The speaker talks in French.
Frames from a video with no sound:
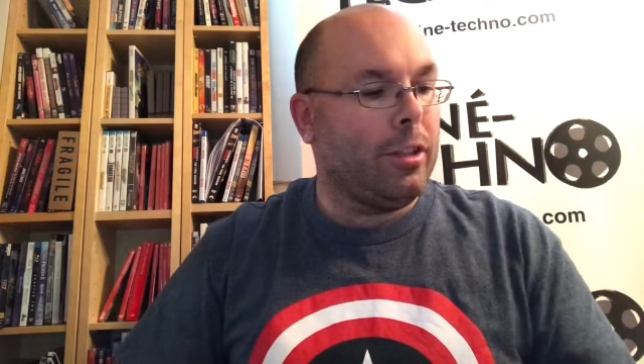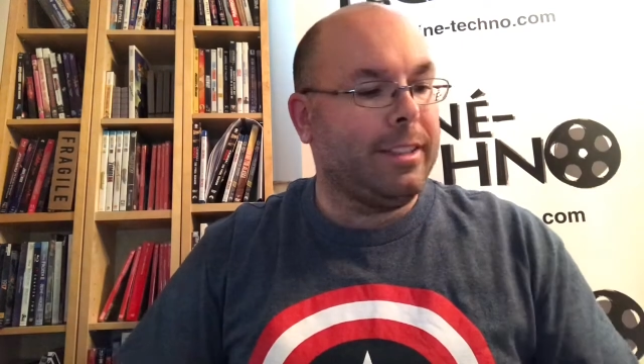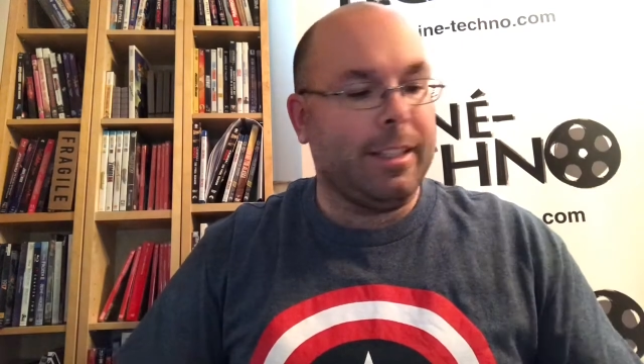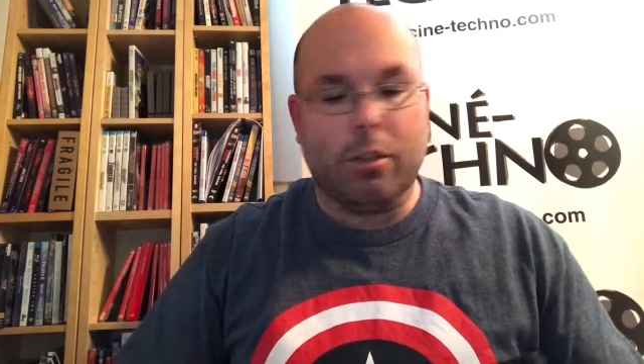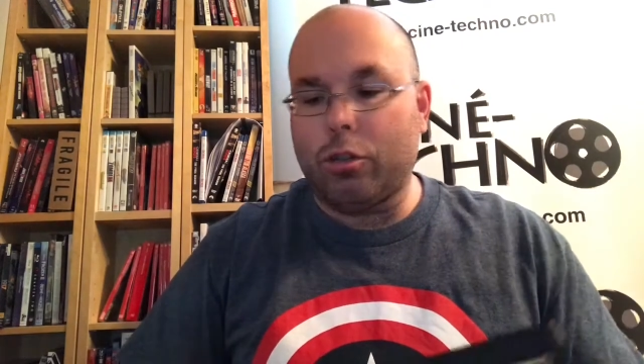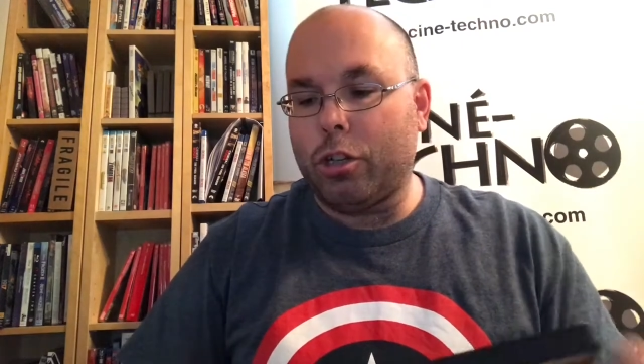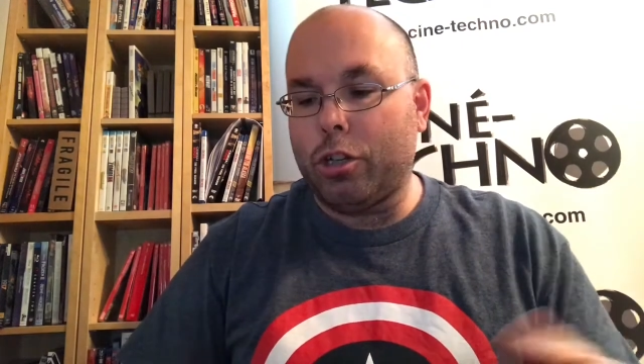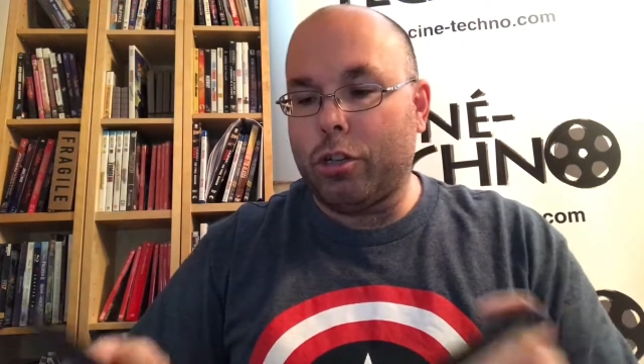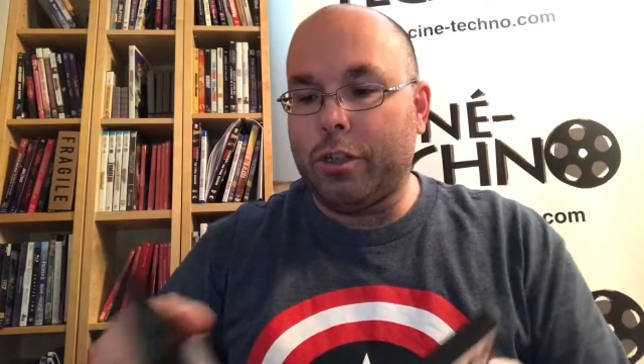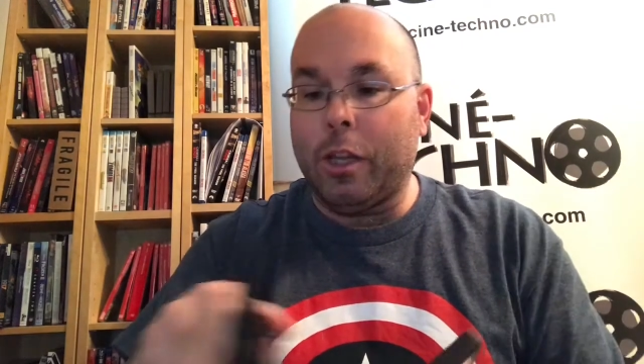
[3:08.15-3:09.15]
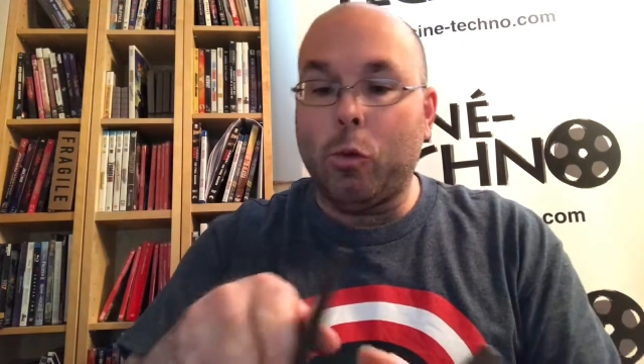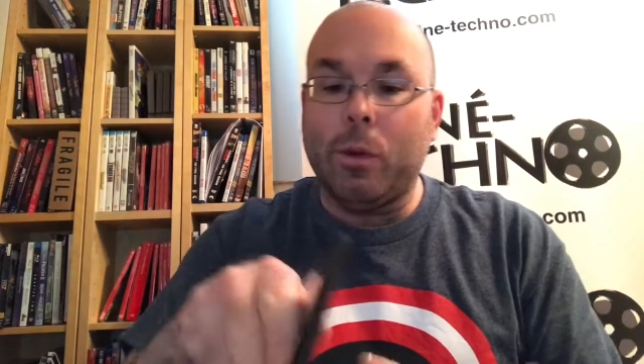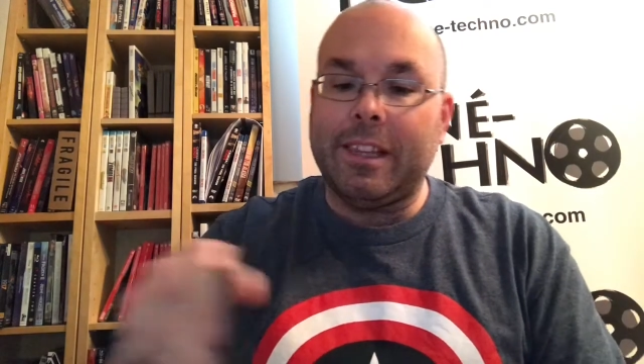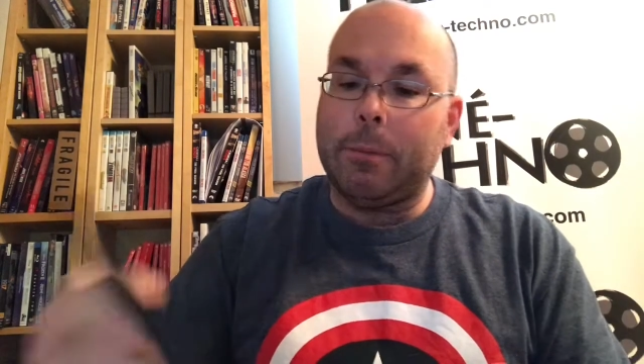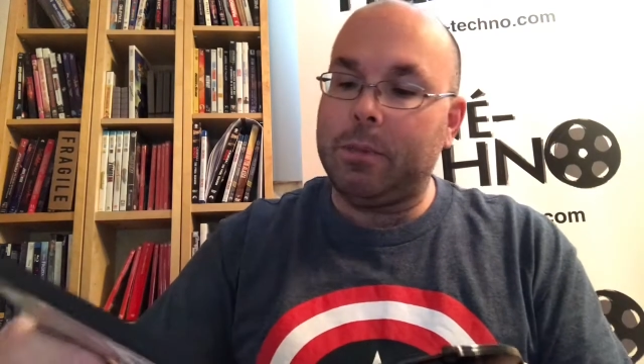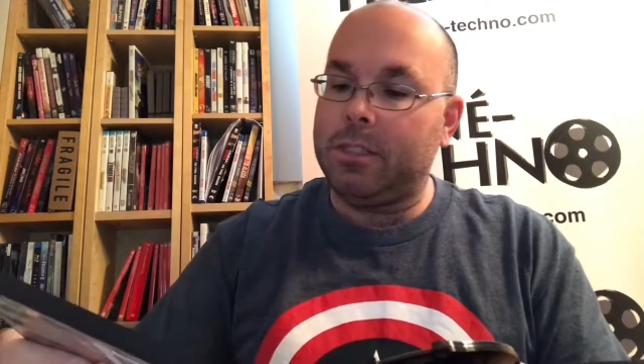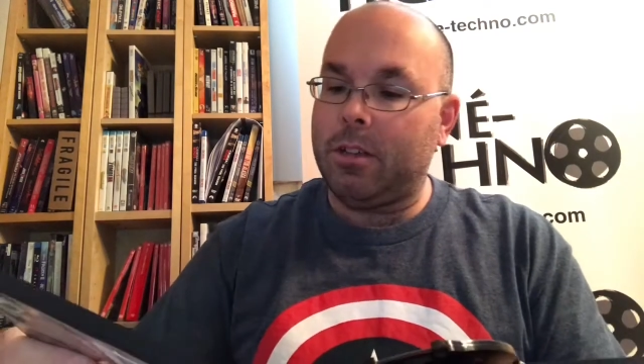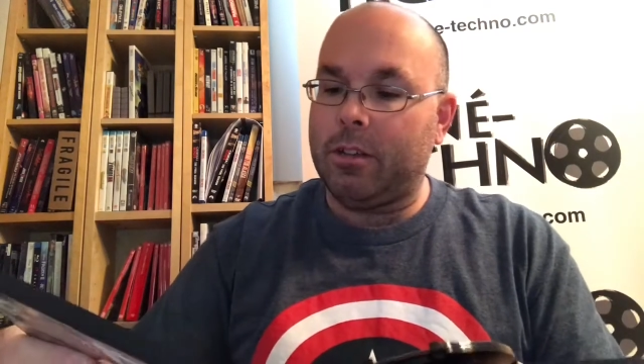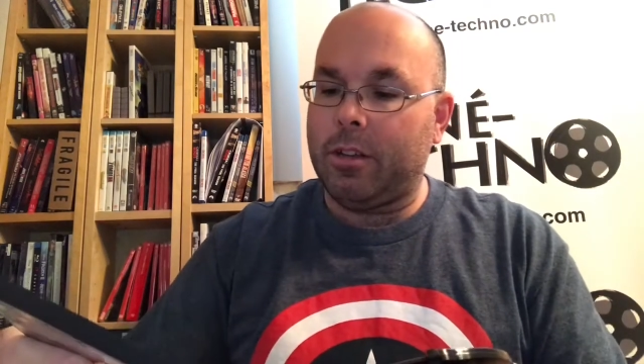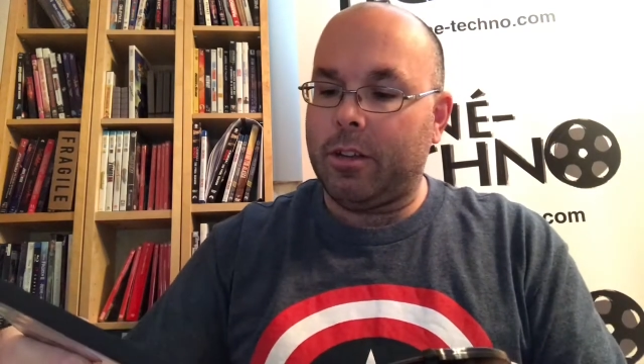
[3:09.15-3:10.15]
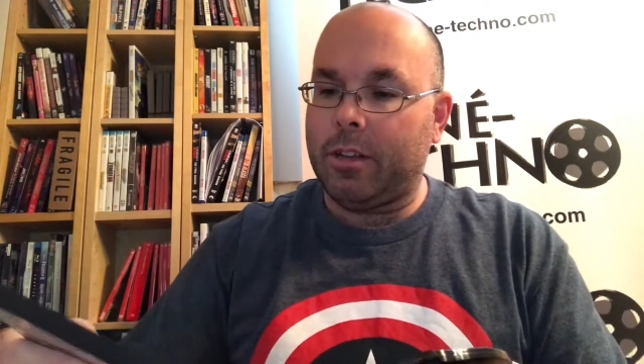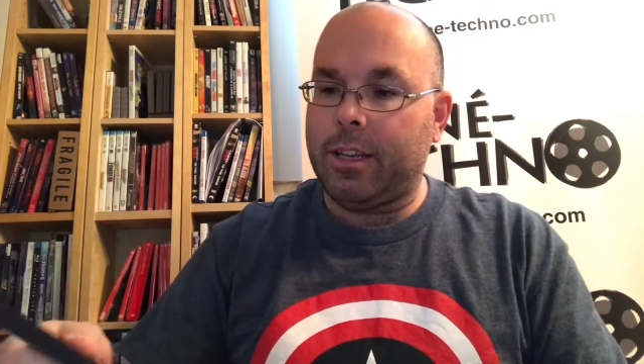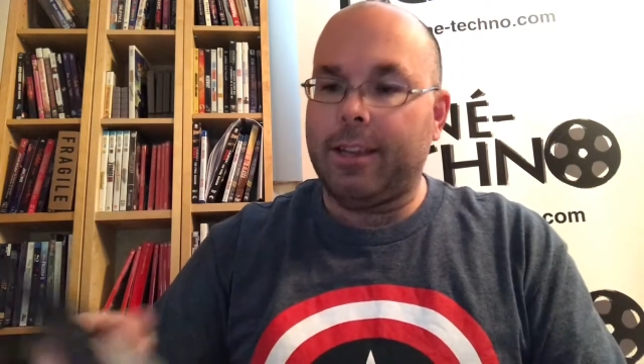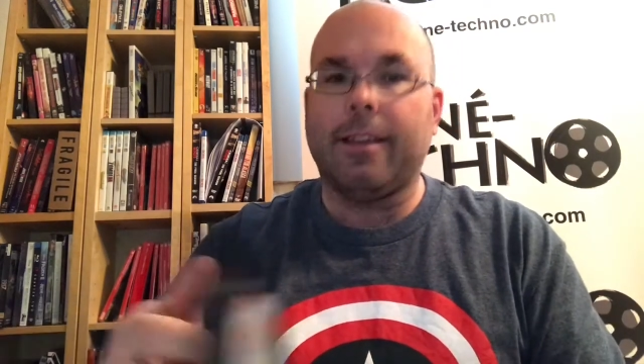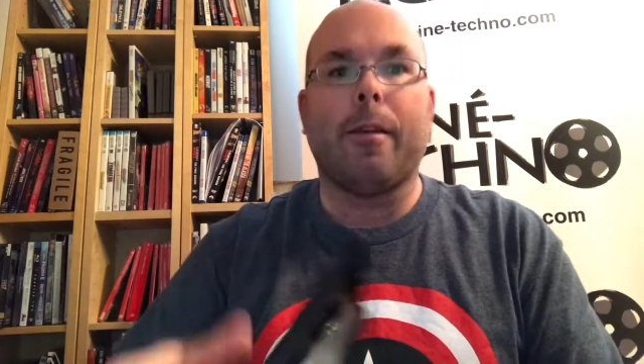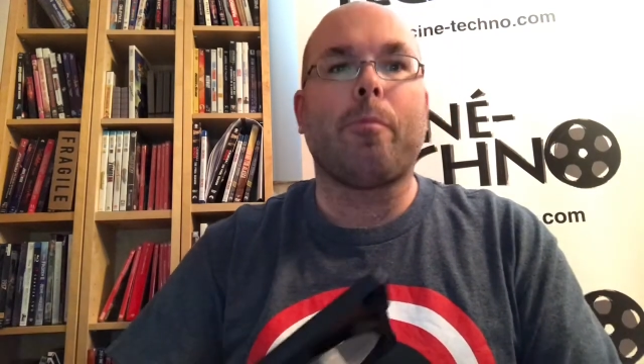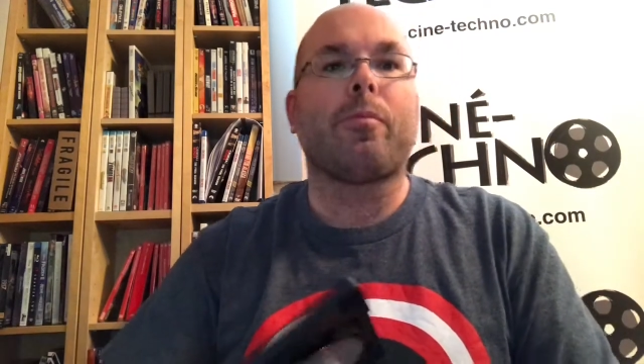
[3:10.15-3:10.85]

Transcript: titre des huit épisodes euh, qui euh,